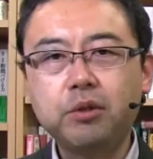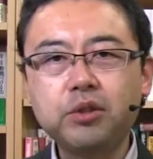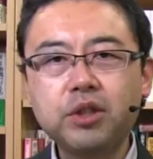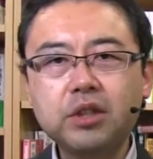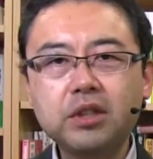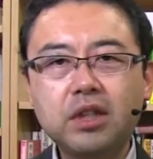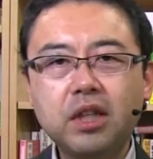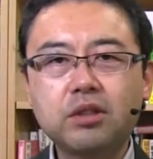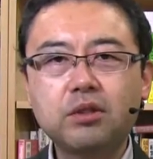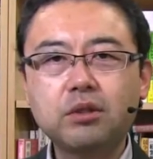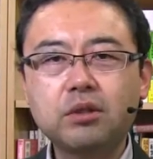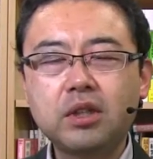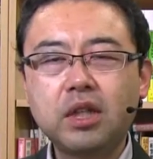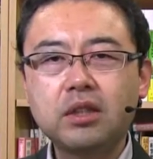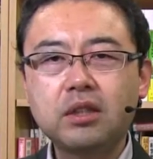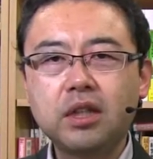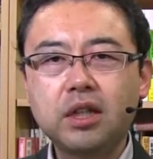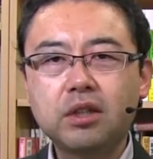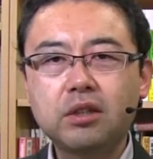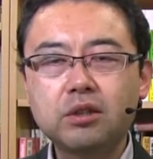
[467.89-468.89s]
4人家族
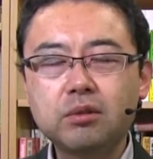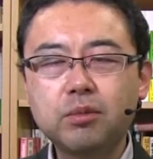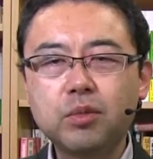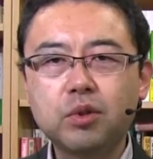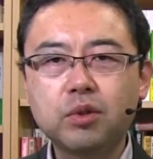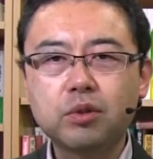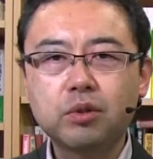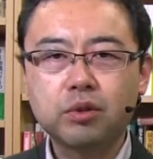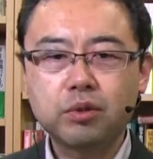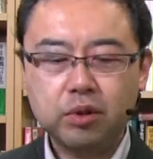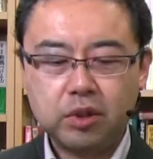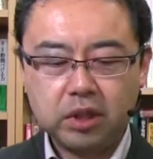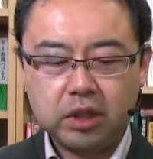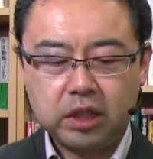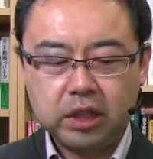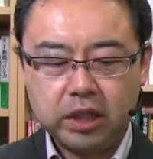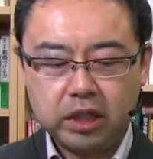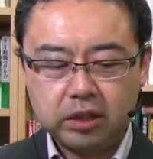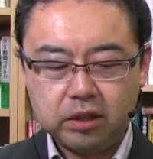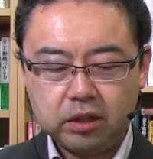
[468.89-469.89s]
なんだけれどもこの、
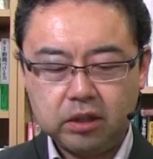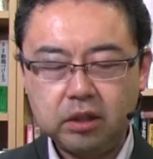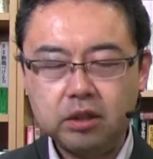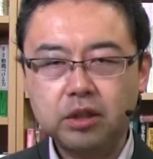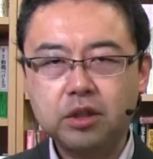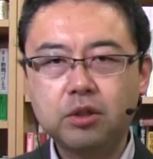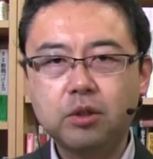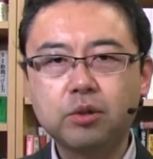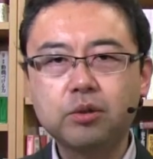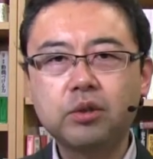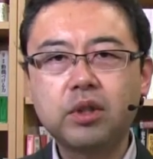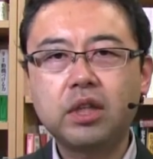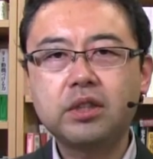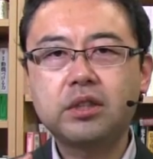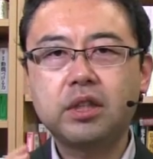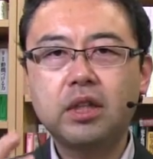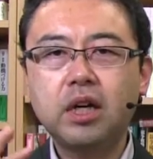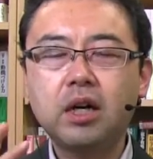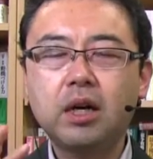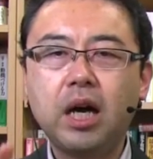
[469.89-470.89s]
既婚の
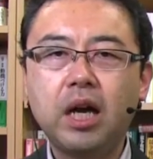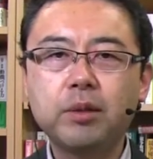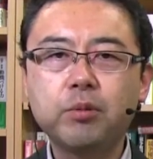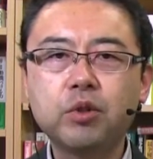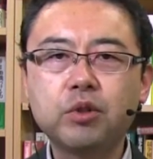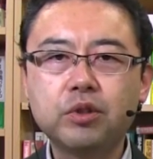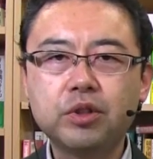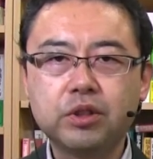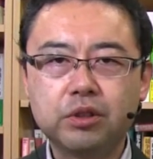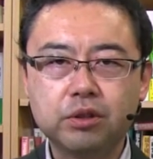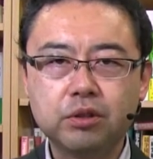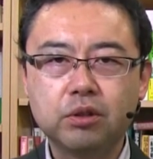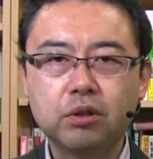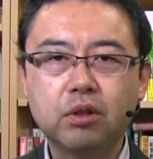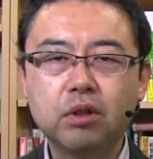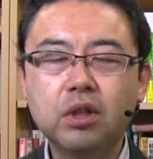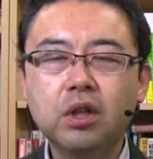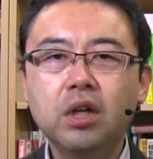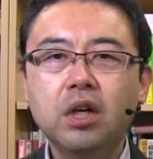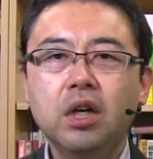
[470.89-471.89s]
男性が買い物に来る
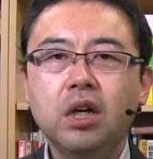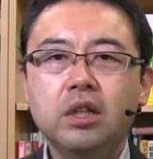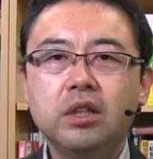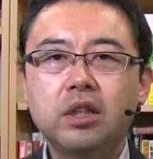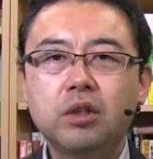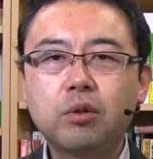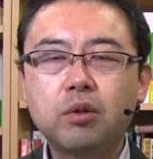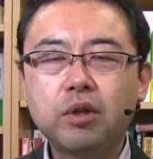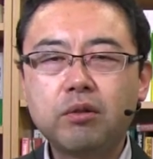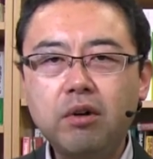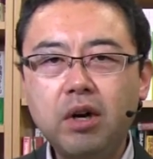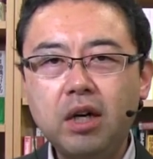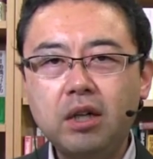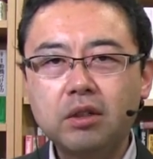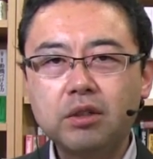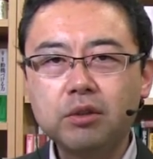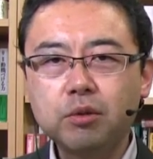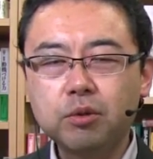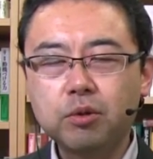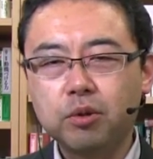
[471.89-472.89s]
と。でこれ
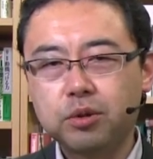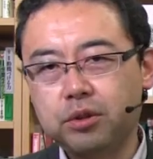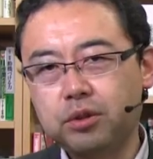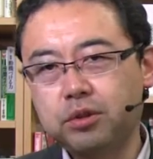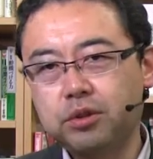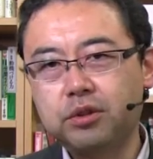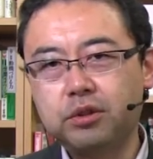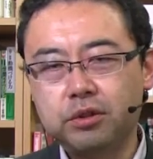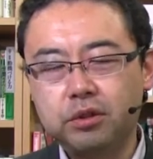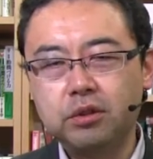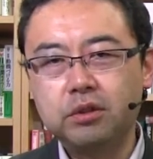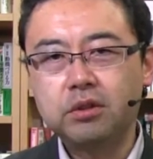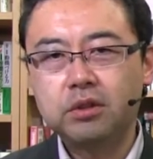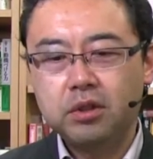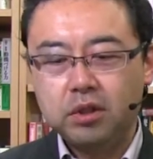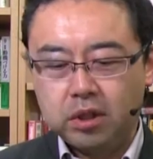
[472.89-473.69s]
は夜遅く来る。